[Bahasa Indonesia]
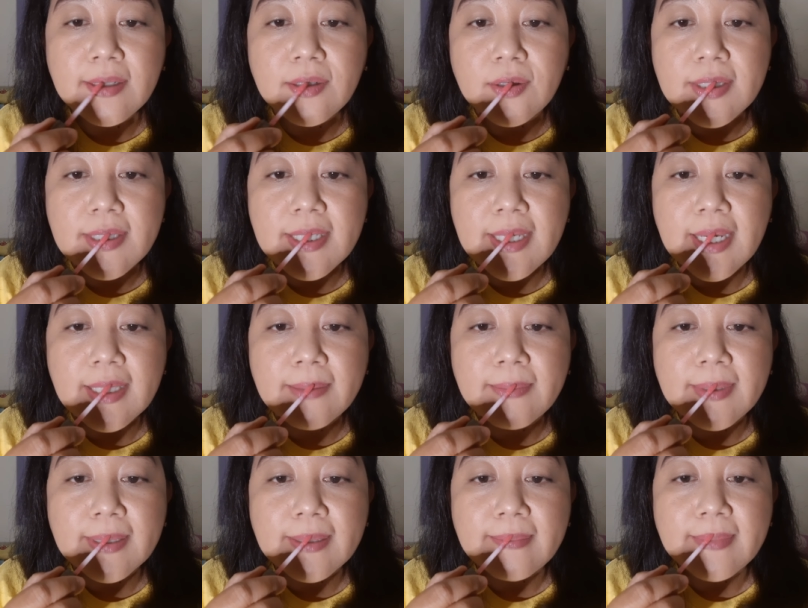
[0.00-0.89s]
glossy ya
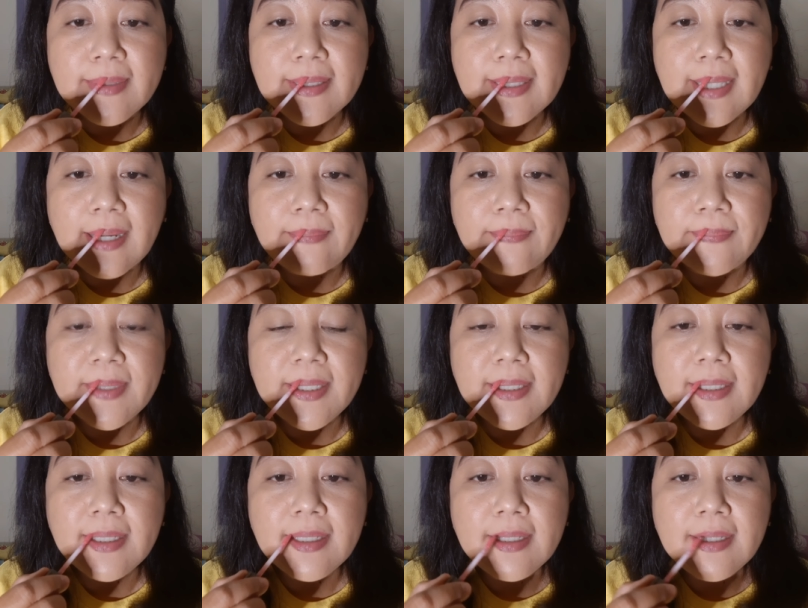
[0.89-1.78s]
teman-teman tapi
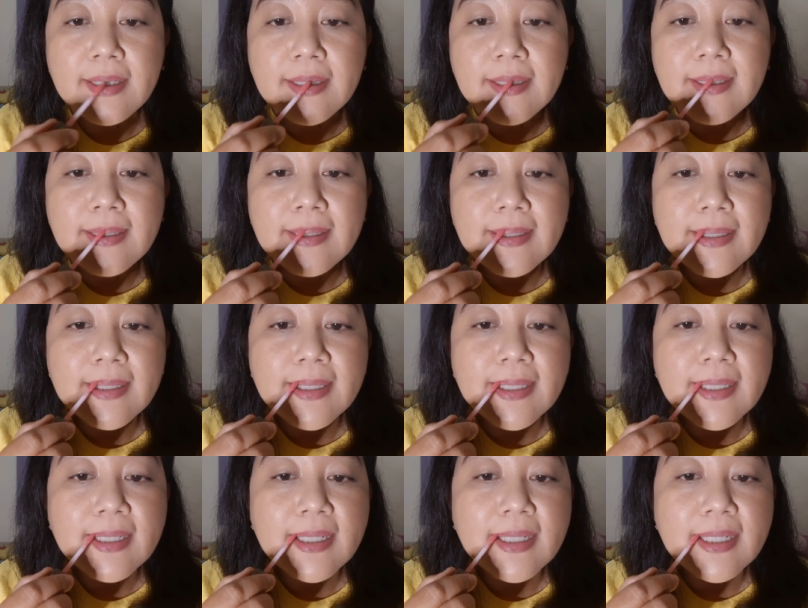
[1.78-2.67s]

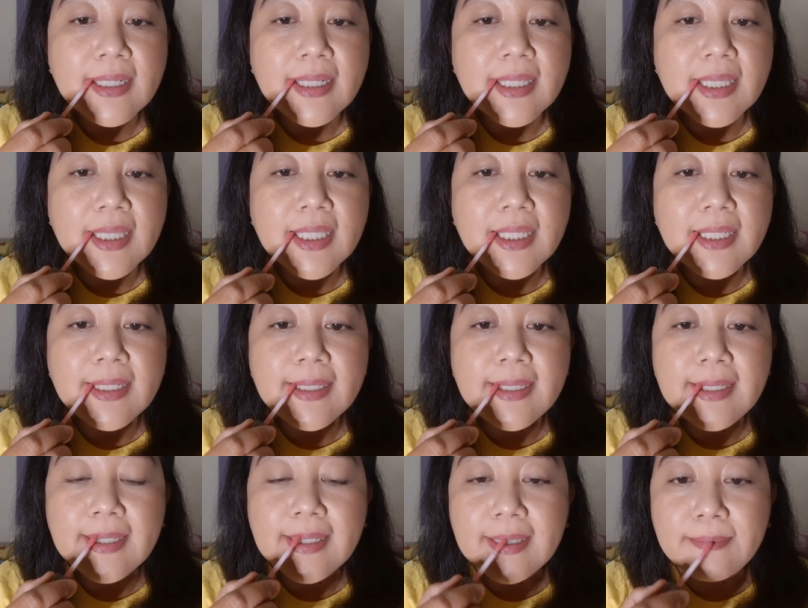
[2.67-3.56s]
nanti
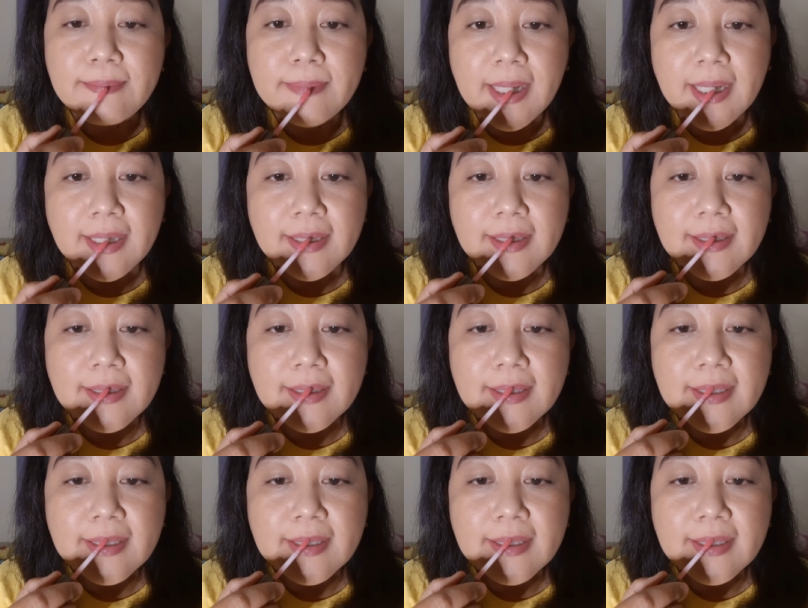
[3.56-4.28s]
dia matte